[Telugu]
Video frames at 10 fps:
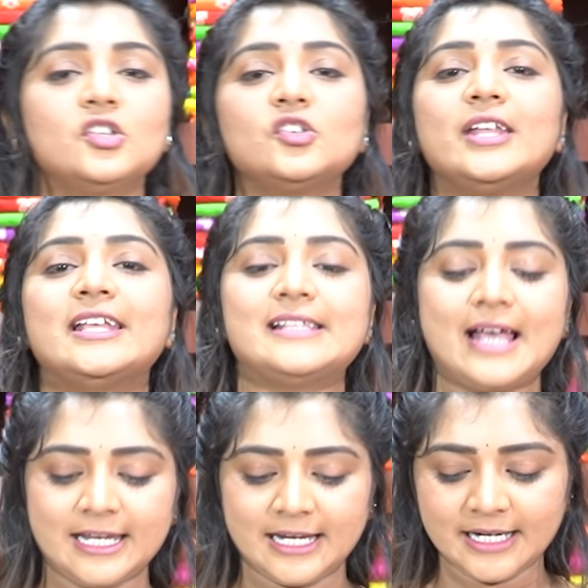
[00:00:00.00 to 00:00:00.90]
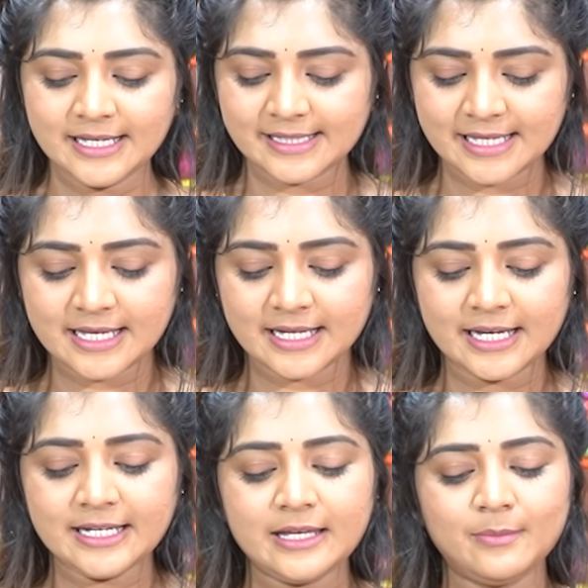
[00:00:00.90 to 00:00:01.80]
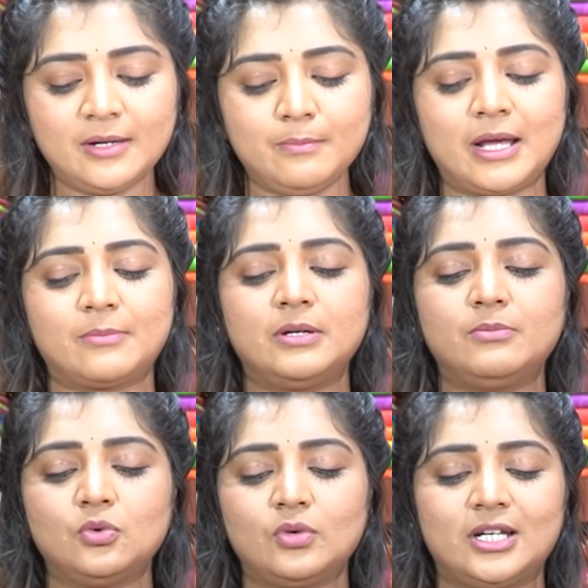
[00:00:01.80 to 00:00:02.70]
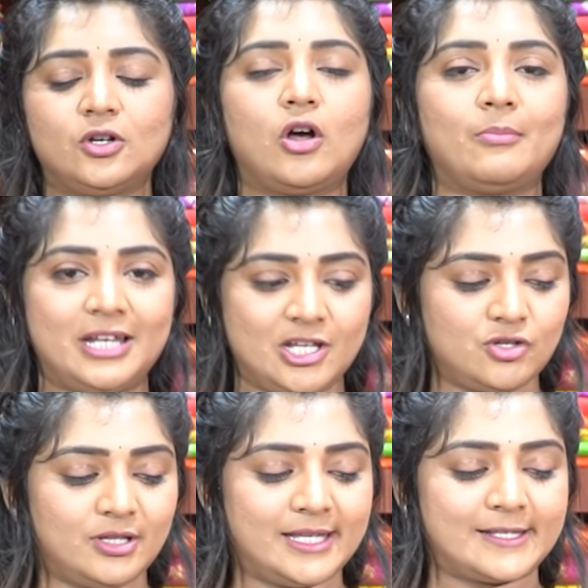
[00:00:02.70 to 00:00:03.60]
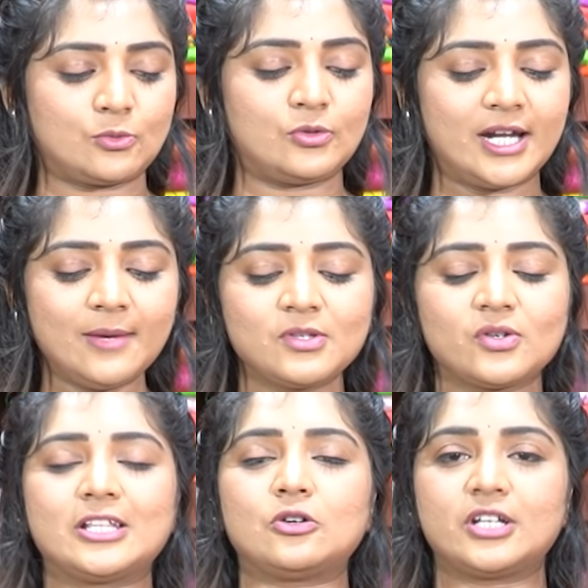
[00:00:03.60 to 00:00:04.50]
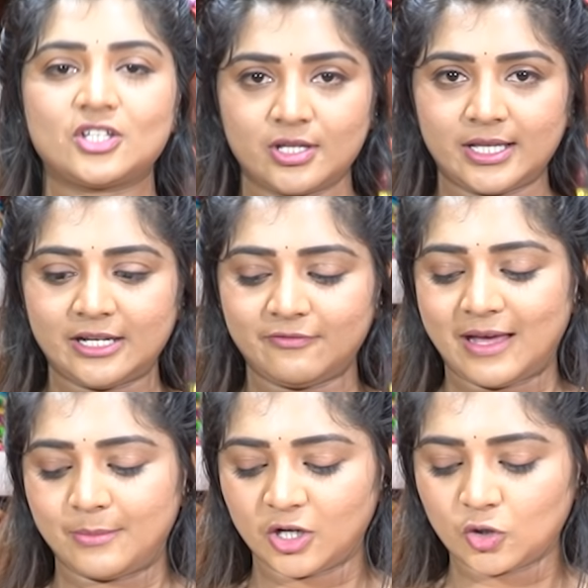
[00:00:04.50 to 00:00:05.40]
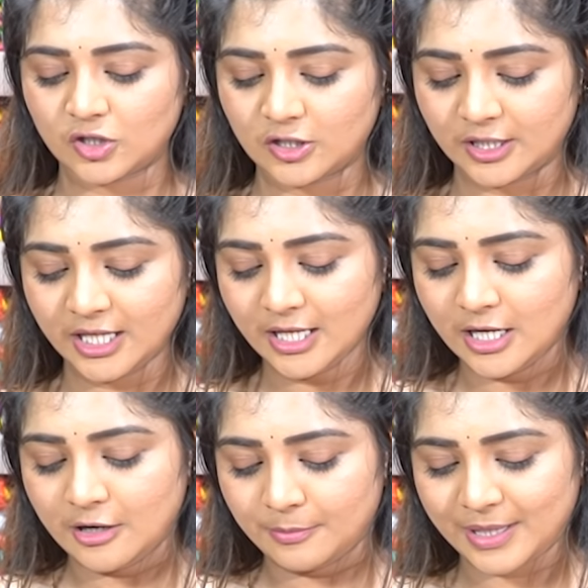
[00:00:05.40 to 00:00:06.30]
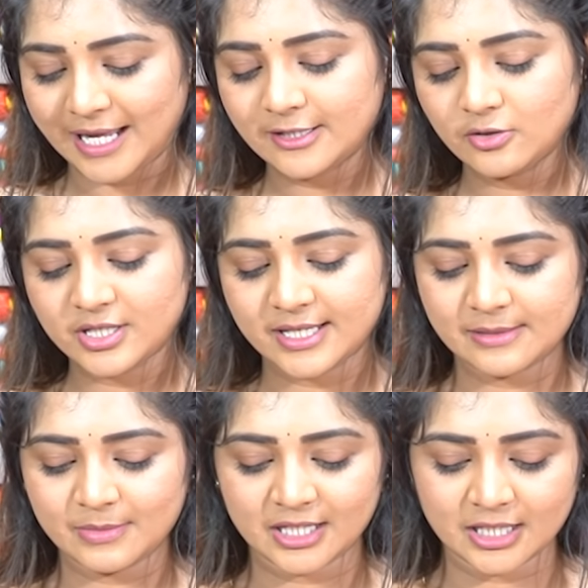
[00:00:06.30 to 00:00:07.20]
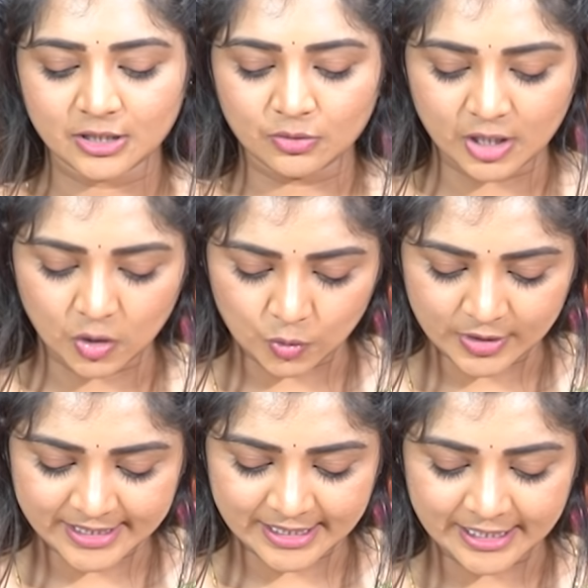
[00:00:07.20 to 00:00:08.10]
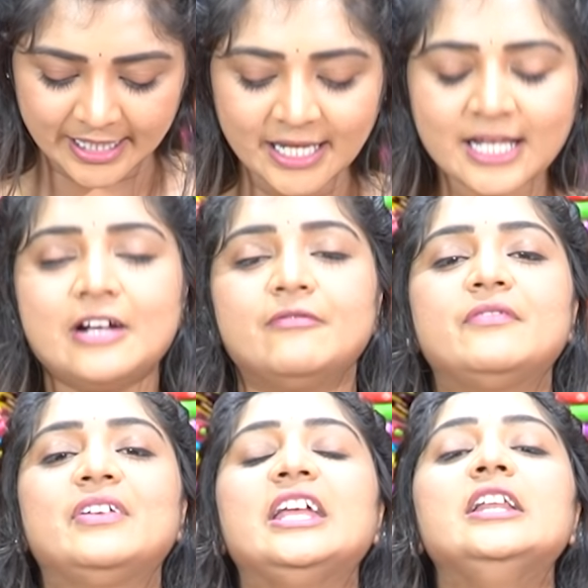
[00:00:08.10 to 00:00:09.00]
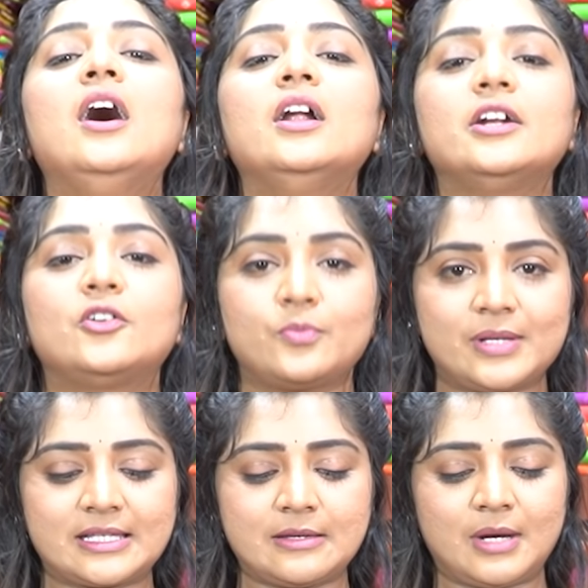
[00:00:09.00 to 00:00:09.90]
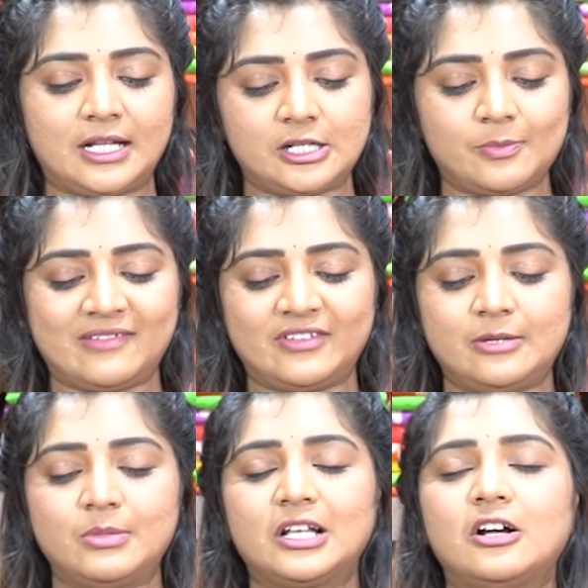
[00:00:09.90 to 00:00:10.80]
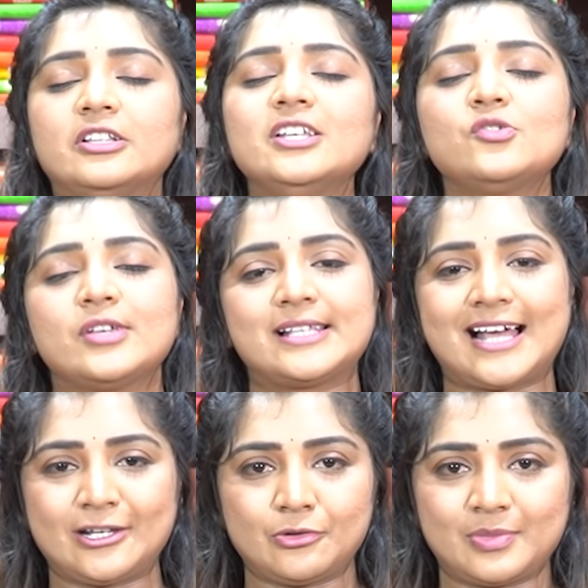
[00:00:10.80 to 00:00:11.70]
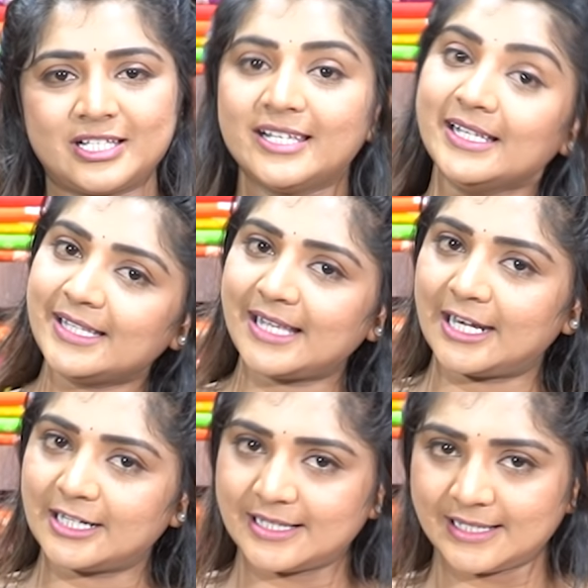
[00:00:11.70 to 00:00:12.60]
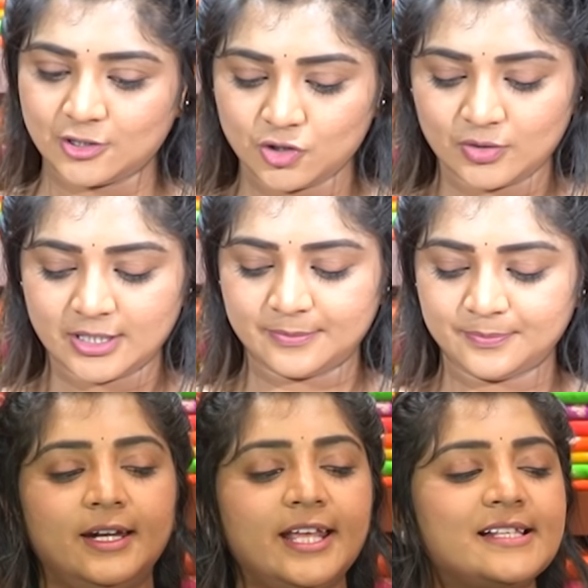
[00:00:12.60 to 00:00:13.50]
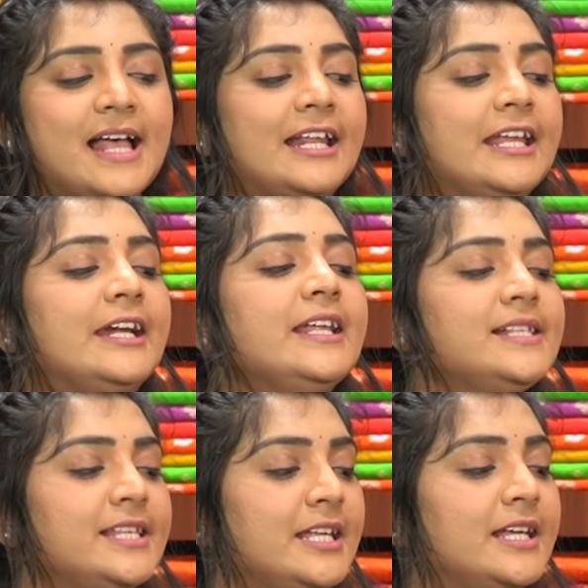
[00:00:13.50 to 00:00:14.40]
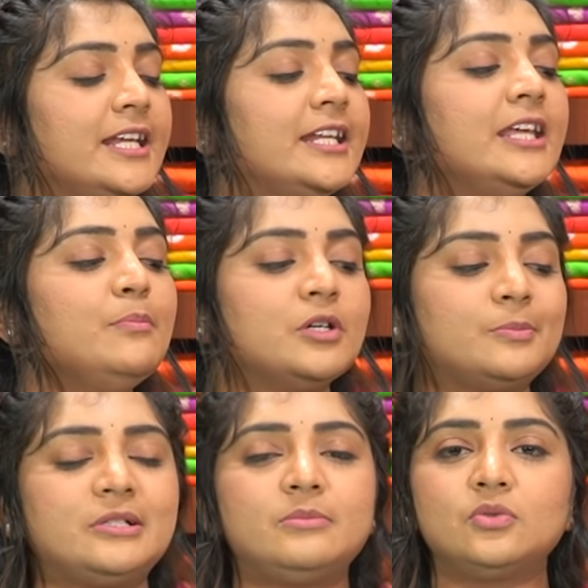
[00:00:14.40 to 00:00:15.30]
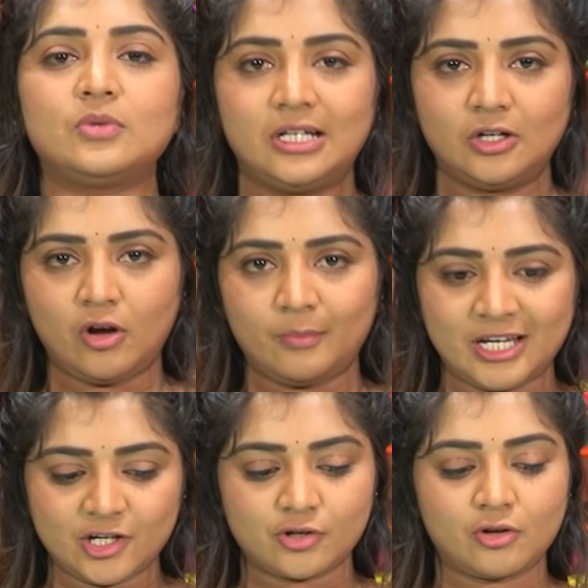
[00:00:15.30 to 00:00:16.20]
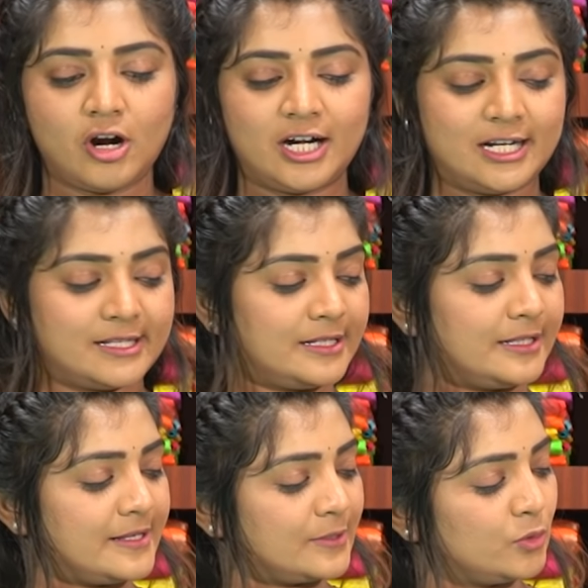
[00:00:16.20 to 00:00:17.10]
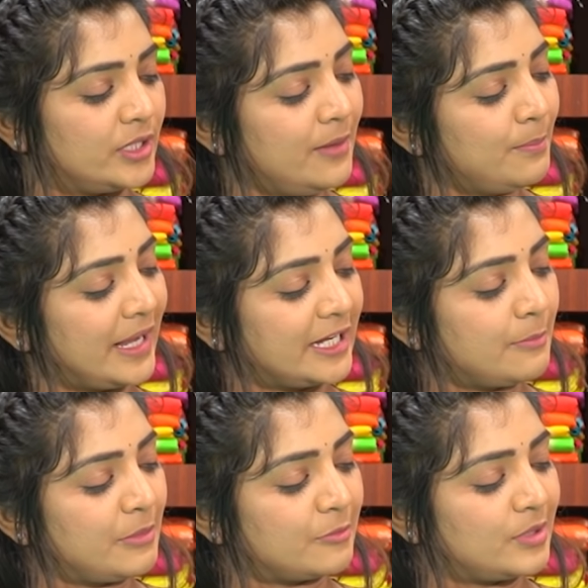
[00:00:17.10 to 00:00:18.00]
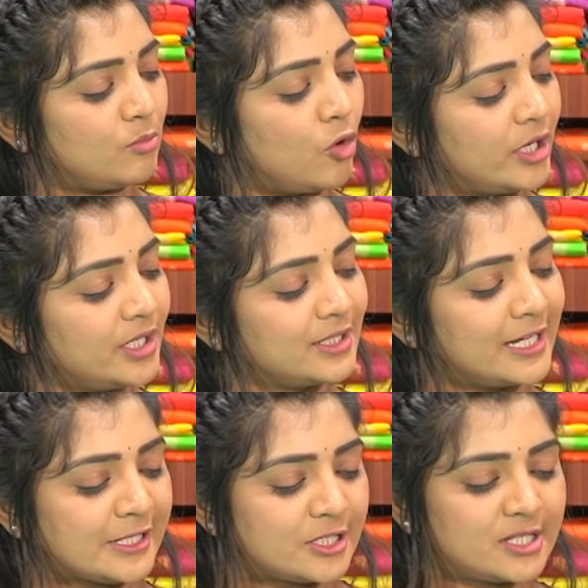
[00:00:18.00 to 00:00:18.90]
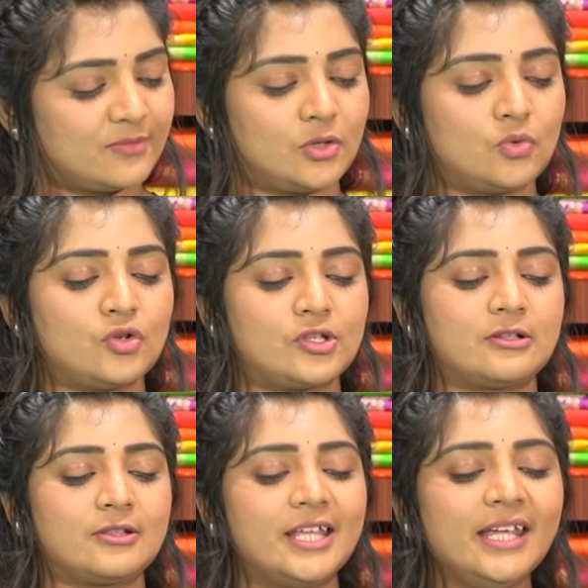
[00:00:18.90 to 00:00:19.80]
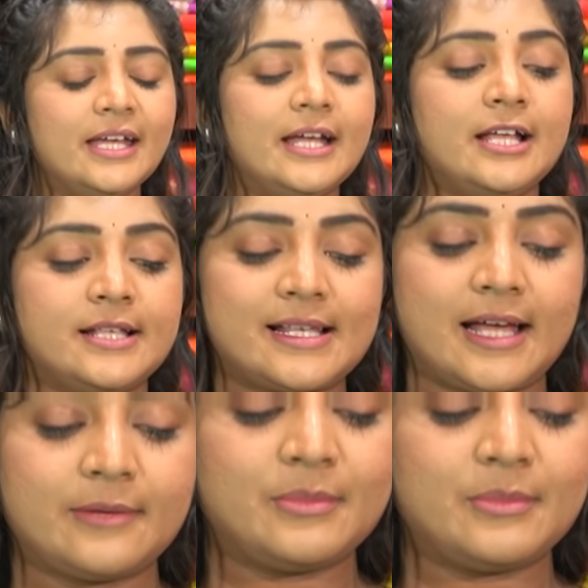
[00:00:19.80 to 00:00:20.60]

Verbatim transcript: సో నెక్స్ట్ శారీ అండి సీ గ్రీన్కి మనం పర్పుల్ బ్లూ కలర్ కాంబినేషన్ తీసుకుంటున్నాం సో ఇది కూడా చెందేరి ఫ్యాబ్రిక్ వస్తుంది ప్రైస్ వచ్చేసి మనకి ఇది కూడా హోల్సేల్ అండి ఫిఫ్టీన్ హండ్రెడ్ రూపీస్కి మాత్రమే అవైలబుల్గా ఉంది సో ఈ శారీ ఓపెన్ చేసి ఈ శారీ డిజైన్ చూద్దాం నెక్స్ట్ శారీ అండి సీ గ్రీన్కి పర్పుల్ బ్లూ కలర్ కాంబినేషన్ కాంట్రాస్ట్గా తీసుకుంటున్నాం పైన పర్పుల్ బార్డర్ త్రీ ఇంచెస్ వరకు వస్తుంది శారీ